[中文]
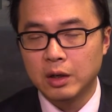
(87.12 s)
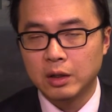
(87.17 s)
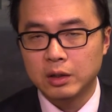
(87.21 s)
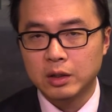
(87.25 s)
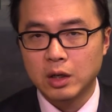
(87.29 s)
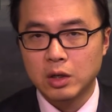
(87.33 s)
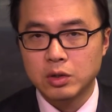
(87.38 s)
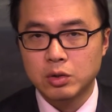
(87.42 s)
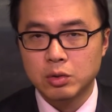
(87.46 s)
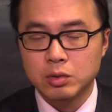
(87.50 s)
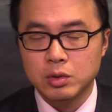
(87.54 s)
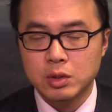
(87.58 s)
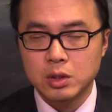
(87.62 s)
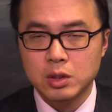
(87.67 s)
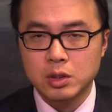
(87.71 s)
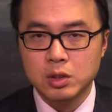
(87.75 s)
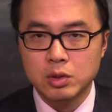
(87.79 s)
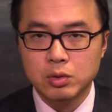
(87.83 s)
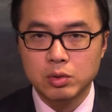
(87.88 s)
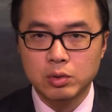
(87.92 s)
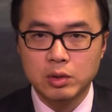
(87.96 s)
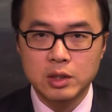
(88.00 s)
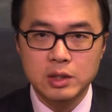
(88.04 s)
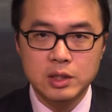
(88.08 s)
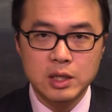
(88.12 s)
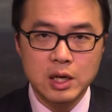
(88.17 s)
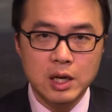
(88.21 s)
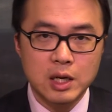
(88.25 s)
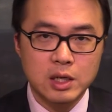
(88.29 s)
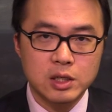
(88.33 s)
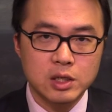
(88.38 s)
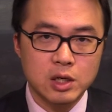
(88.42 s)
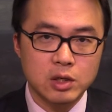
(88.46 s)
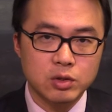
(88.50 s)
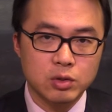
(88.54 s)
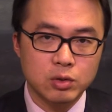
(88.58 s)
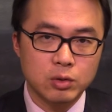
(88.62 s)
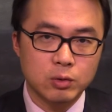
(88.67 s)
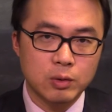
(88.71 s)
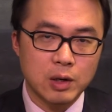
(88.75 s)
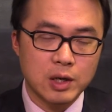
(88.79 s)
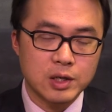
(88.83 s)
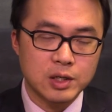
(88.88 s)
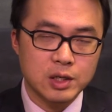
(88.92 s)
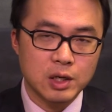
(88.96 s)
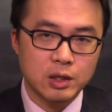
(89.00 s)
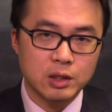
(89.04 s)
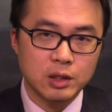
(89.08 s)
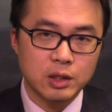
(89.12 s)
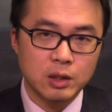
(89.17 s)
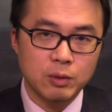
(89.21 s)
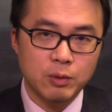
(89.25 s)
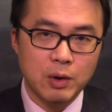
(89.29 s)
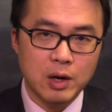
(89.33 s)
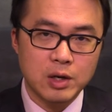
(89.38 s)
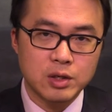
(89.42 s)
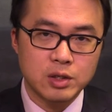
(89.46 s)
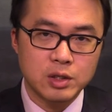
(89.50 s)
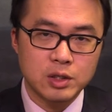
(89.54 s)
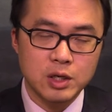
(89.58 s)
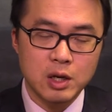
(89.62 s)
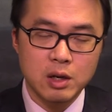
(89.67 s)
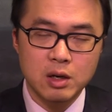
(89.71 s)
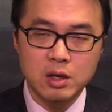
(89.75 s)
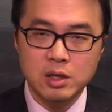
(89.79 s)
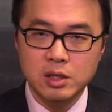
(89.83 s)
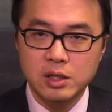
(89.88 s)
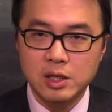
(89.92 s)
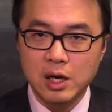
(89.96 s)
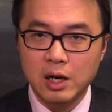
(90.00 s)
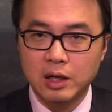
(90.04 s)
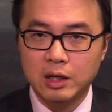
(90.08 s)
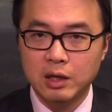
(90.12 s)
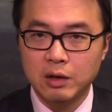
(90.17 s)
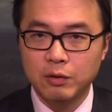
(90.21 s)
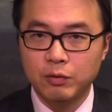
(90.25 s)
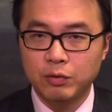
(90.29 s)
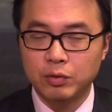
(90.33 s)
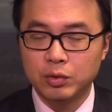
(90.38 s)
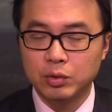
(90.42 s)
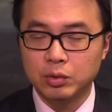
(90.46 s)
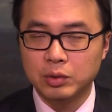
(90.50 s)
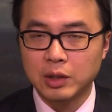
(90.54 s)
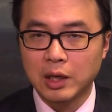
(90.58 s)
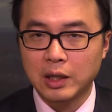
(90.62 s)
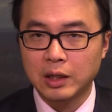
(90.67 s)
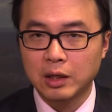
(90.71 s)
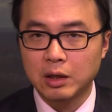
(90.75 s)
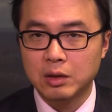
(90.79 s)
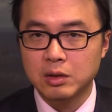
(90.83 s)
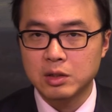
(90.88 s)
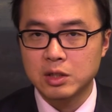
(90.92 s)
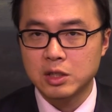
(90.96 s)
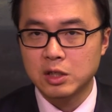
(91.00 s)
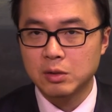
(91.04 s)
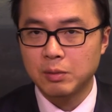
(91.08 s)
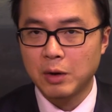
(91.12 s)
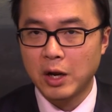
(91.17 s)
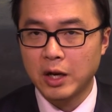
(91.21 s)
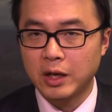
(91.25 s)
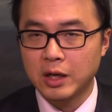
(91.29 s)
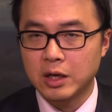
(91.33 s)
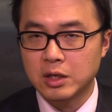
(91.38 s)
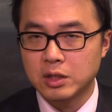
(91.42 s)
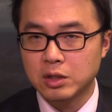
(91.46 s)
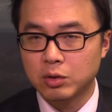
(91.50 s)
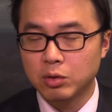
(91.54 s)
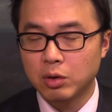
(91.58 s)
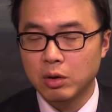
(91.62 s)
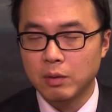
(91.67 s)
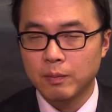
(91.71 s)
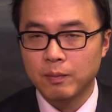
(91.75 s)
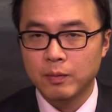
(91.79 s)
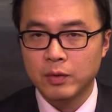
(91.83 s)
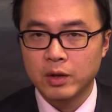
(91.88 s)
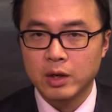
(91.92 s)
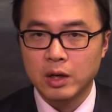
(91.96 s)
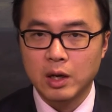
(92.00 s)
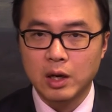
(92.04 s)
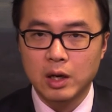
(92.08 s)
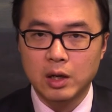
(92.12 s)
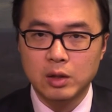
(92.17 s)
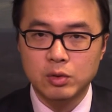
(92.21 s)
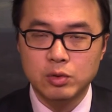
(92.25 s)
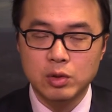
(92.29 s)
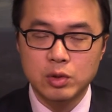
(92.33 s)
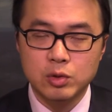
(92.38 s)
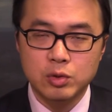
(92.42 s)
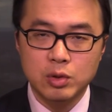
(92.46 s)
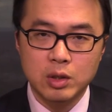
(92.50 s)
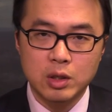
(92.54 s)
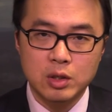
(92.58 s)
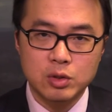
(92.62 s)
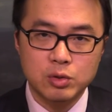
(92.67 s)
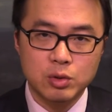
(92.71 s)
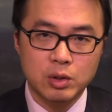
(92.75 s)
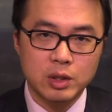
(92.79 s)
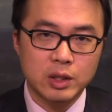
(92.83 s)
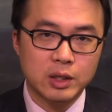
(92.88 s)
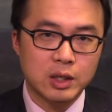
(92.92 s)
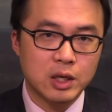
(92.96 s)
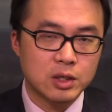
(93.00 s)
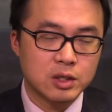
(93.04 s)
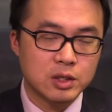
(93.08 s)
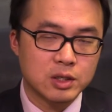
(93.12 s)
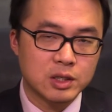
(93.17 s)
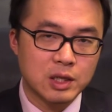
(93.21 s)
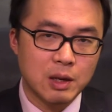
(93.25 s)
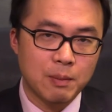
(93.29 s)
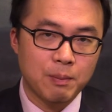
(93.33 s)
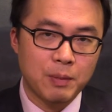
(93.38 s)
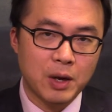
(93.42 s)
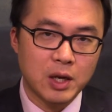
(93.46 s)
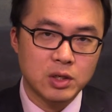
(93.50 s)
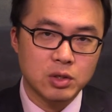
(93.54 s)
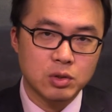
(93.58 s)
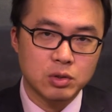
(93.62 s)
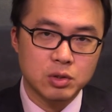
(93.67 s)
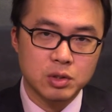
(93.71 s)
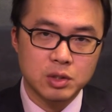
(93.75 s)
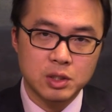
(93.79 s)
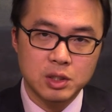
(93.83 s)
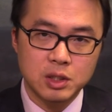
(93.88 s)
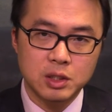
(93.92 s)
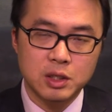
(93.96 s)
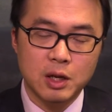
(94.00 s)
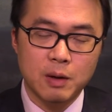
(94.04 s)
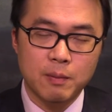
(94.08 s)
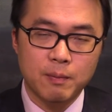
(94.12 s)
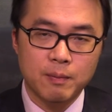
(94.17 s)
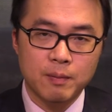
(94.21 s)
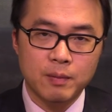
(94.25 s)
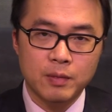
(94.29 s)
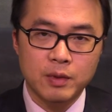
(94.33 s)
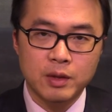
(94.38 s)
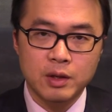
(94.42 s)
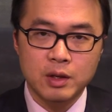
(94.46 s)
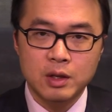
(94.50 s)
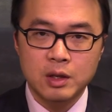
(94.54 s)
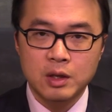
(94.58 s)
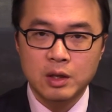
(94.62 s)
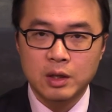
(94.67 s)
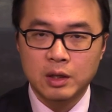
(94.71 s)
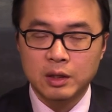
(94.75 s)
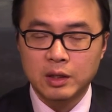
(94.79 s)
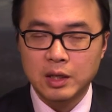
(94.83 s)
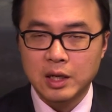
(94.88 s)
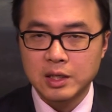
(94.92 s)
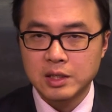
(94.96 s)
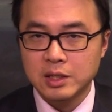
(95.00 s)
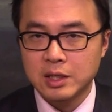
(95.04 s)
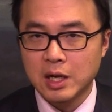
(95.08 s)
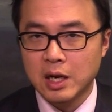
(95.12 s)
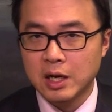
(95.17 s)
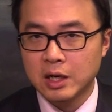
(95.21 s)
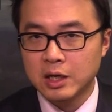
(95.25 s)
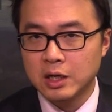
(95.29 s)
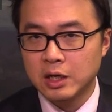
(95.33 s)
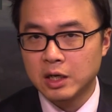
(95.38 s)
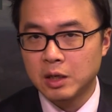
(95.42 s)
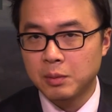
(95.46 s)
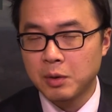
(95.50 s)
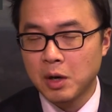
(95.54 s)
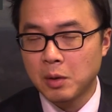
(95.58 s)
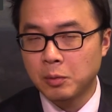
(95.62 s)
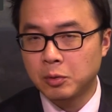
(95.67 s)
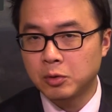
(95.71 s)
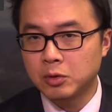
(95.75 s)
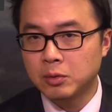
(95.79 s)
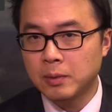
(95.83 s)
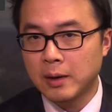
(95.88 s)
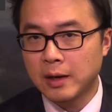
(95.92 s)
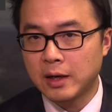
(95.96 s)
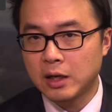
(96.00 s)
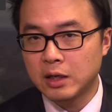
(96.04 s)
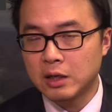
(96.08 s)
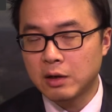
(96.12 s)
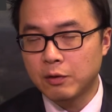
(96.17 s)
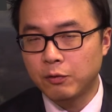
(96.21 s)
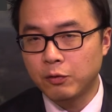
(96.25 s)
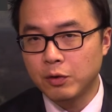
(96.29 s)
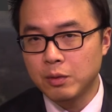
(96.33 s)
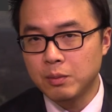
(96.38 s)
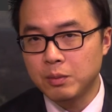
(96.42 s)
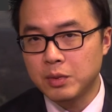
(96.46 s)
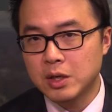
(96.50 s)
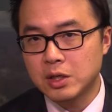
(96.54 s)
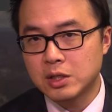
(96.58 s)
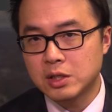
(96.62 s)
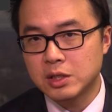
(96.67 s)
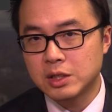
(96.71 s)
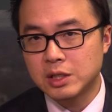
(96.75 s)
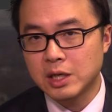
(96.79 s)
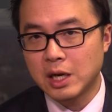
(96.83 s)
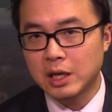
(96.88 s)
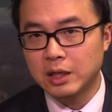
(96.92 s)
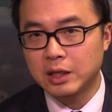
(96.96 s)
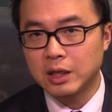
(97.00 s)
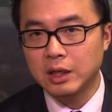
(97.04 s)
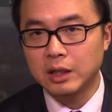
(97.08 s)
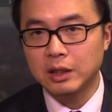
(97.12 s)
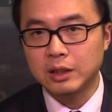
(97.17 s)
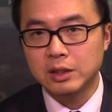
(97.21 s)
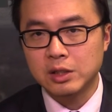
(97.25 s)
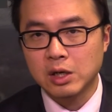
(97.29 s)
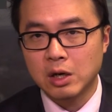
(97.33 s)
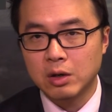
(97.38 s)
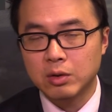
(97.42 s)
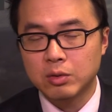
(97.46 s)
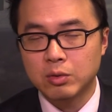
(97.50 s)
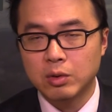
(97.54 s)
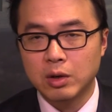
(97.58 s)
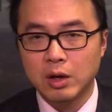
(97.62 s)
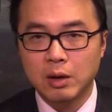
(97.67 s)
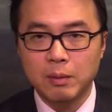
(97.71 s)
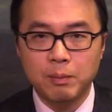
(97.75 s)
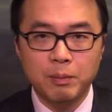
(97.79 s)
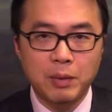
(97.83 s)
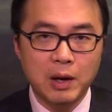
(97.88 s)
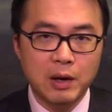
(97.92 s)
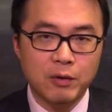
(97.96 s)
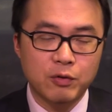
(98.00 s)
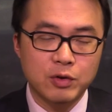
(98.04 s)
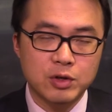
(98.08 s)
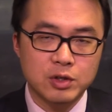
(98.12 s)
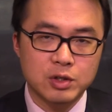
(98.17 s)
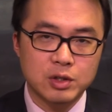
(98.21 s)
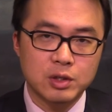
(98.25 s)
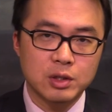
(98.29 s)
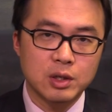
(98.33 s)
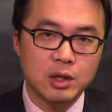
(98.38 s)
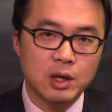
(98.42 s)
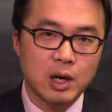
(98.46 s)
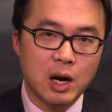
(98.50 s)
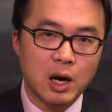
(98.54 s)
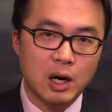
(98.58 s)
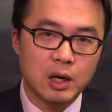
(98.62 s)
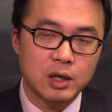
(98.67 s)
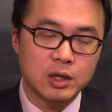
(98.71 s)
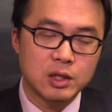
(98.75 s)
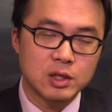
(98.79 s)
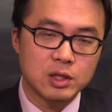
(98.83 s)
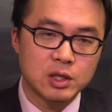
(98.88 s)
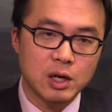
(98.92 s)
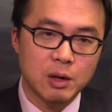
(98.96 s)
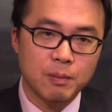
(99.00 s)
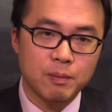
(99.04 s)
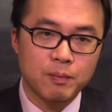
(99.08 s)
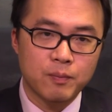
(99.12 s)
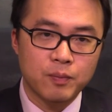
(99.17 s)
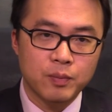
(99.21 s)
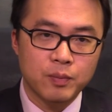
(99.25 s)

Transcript: 道琼斯指数呢，在上周晚上一晚之间，下跌幅度达到四百点之多啊，准确的说，应该是三百九十四点。纳斯达克和标普五百呢，也分别是下跌超过了百分之二以上